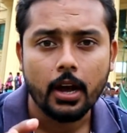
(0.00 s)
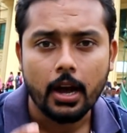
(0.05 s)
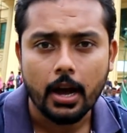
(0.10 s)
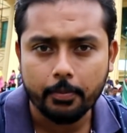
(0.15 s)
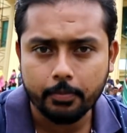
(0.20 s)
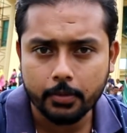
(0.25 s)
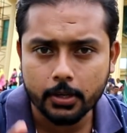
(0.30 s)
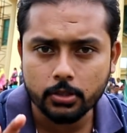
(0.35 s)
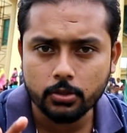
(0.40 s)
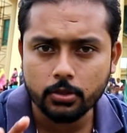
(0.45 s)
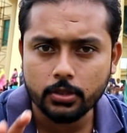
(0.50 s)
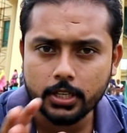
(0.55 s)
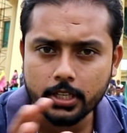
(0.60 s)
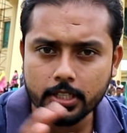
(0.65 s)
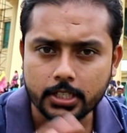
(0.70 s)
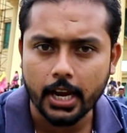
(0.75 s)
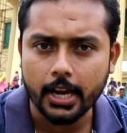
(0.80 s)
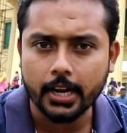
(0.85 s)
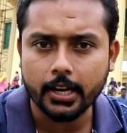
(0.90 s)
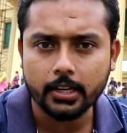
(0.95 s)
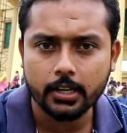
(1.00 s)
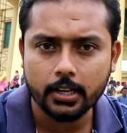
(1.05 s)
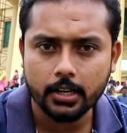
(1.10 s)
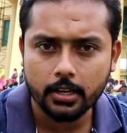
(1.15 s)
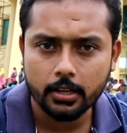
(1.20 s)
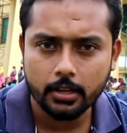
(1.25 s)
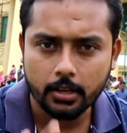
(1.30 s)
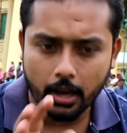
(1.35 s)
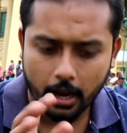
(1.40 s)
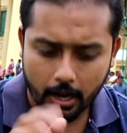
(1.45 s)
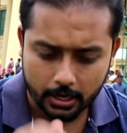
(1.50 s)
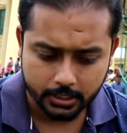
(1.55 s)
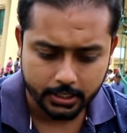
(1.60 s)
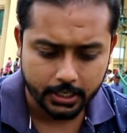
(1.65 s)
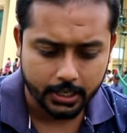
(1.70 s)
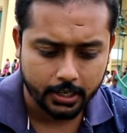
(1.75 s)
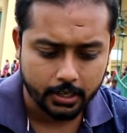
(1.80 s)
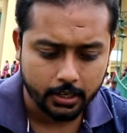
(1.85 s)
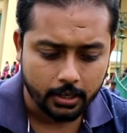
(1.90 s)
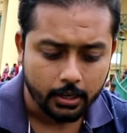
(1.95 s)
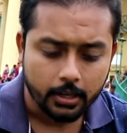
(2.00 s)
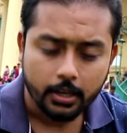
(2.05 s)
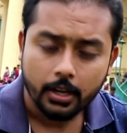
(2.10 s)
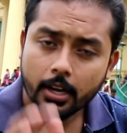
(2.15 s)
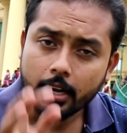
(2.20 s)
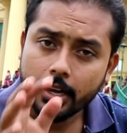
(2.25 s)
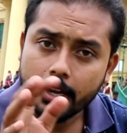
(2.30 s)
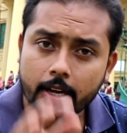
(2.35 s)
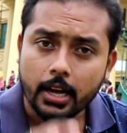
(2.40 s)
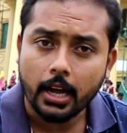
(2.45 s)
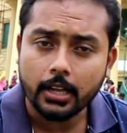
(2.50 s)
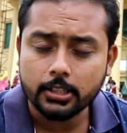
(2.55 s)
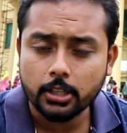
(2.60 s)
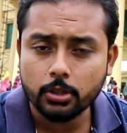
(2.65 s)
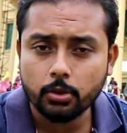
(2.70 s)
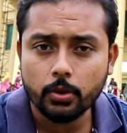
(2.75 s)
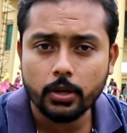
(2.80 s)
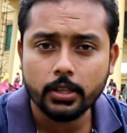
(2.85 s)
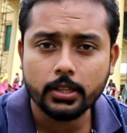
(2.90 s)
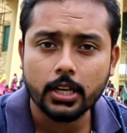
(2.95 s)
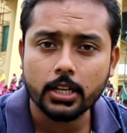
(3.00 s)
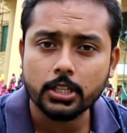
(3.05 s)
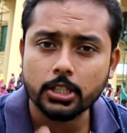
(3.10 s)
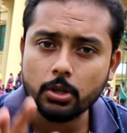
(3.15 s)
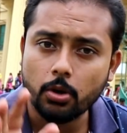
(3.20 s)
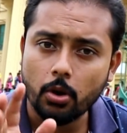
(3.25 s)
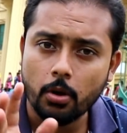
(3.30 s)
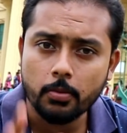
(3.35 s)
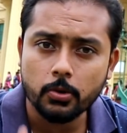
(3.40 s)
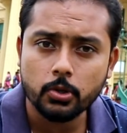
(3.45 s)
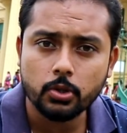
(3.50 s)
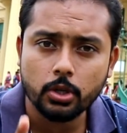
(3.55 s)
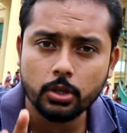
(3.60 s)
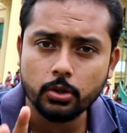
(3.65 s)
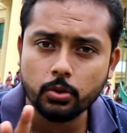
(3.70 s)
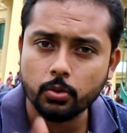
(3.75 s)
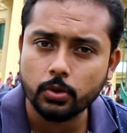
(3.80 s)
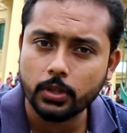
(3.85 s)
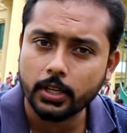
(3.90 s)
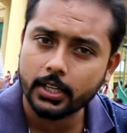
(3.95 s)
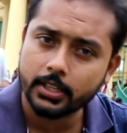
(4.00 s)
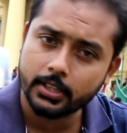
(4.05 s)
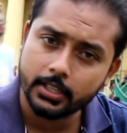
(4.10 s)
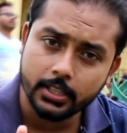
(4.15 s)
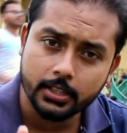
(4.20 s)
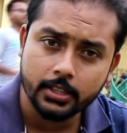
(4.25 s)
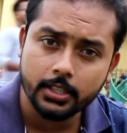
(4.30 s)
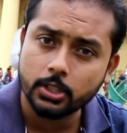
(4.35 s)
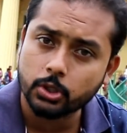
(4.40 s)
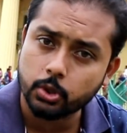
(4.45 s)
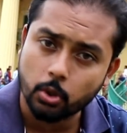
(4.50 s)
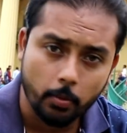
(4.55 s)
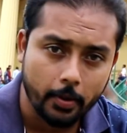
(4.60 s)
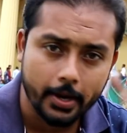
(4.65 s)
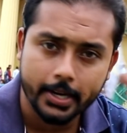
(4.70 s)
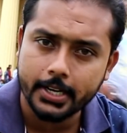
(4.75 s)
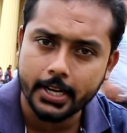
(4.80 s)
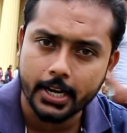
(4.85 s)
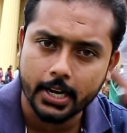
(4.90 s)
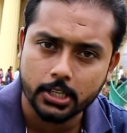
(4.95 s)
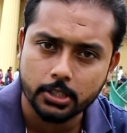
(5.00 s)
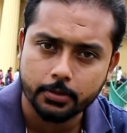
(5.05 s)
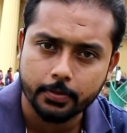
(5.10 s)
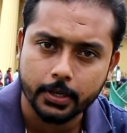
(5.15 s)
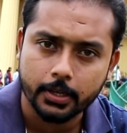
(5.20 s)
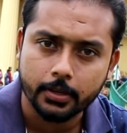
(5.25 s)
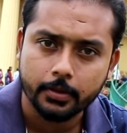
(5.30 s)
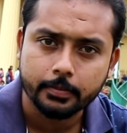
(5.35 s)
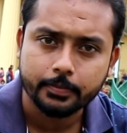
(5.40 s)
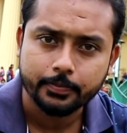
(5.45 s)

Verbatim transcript: আপনারা যদি এই জায়গাটায় আসেন এই হাজারদুয়ারিতে আসেন অবশ্যই দু থেকে তিন দিন সময় নিয়ে আসবেন